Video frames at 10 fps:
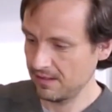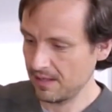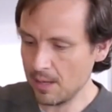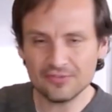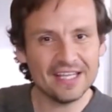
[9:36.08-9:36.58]

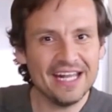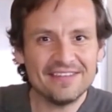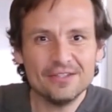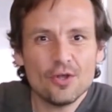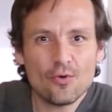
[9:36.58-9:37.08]
Vamos a seguir
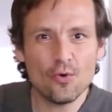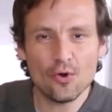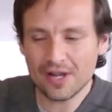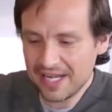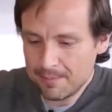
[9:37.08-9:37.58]
haciendo el
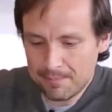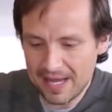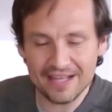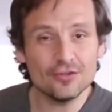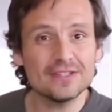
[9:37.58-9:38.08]
jugo, que
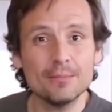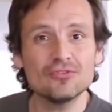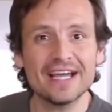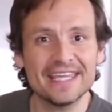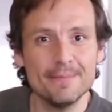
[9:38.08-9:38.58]
para eso
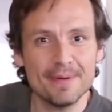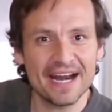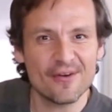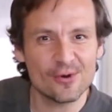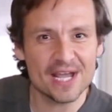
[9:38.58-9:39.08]
estamos aquí,
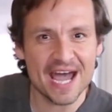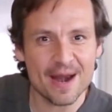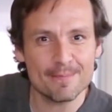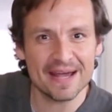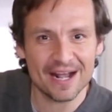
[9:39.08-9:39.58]
para
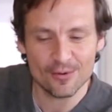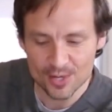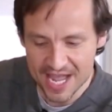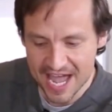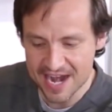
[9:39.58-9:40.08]
jugar, para
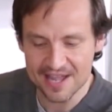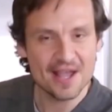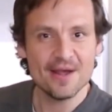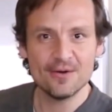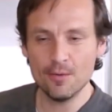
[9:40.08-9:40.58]
jugar,
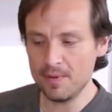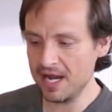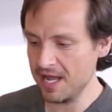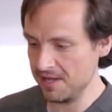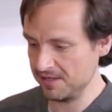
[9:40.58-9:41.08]
no
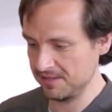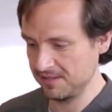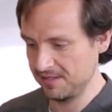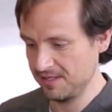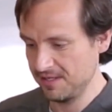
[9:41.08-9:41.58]
para
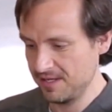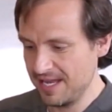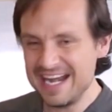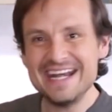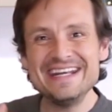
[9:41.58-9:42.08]

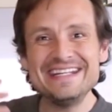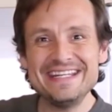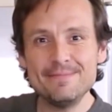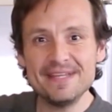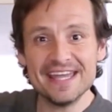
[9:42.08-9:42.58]

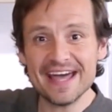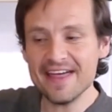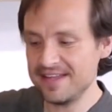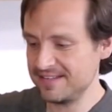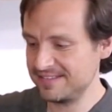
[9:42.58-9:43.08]

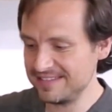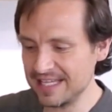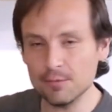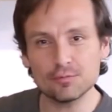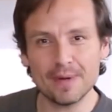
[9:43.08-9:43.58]
nimiedades.
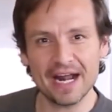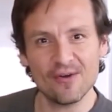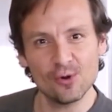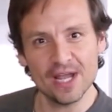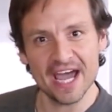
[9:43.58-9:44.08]
Estamos para
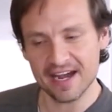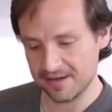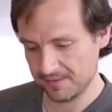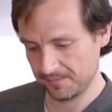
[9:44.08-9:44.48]
jugar.